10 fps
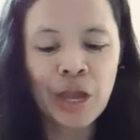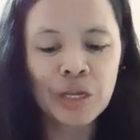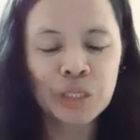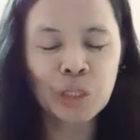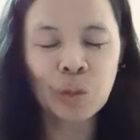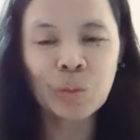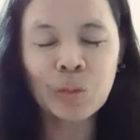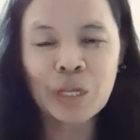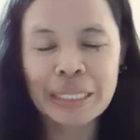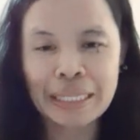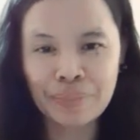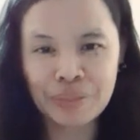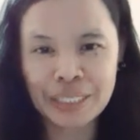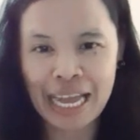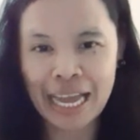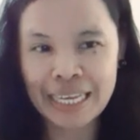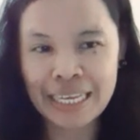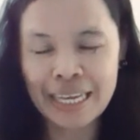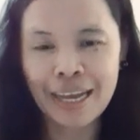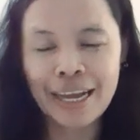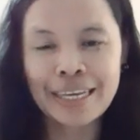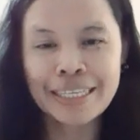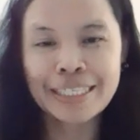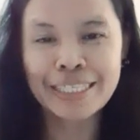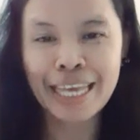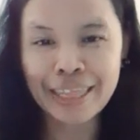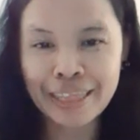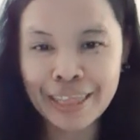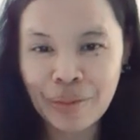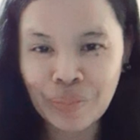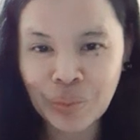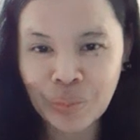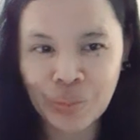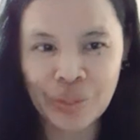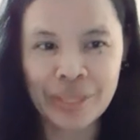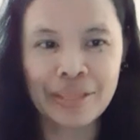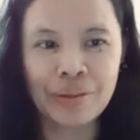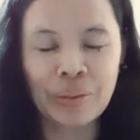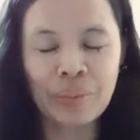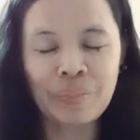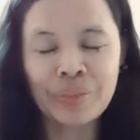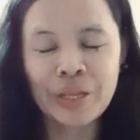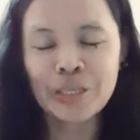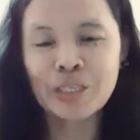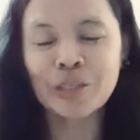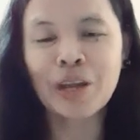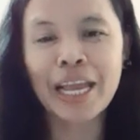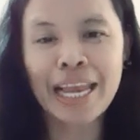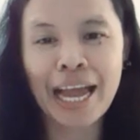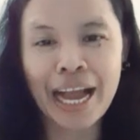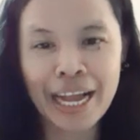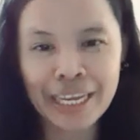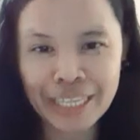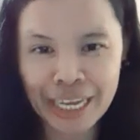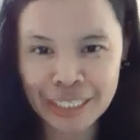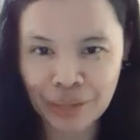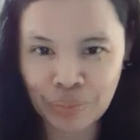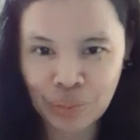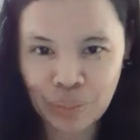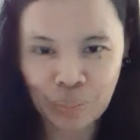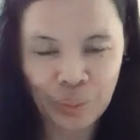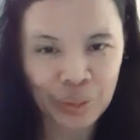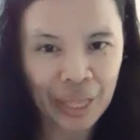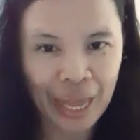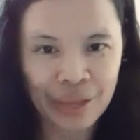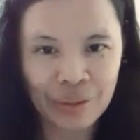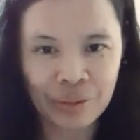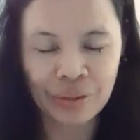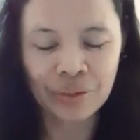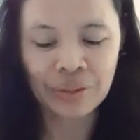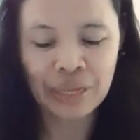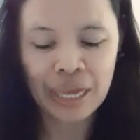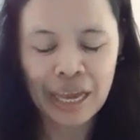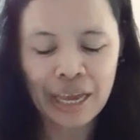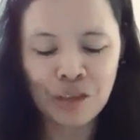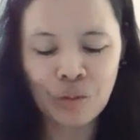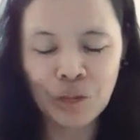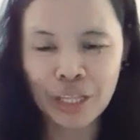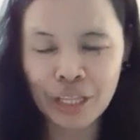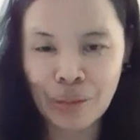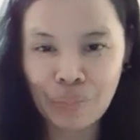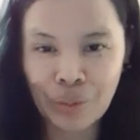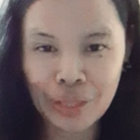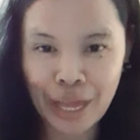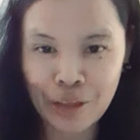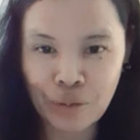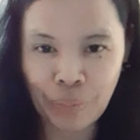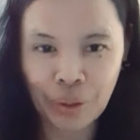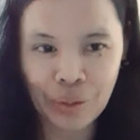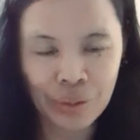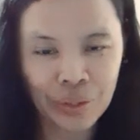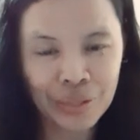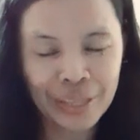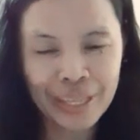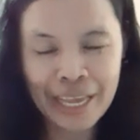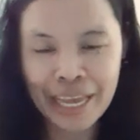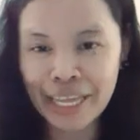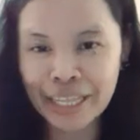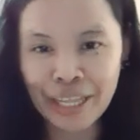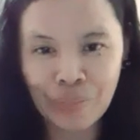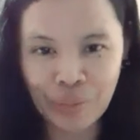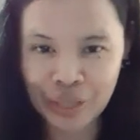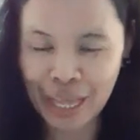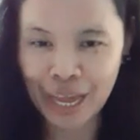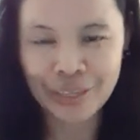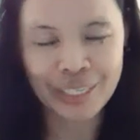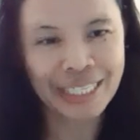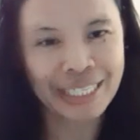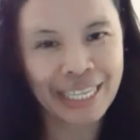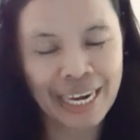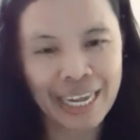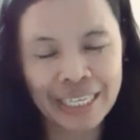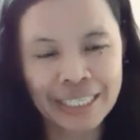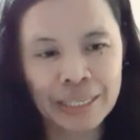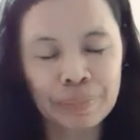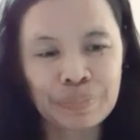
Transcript: So unang tips ay set the mood, no? So, kailangang nasa mood po tayo. Yung hindi po tayo pagod, hindi po tayo stress,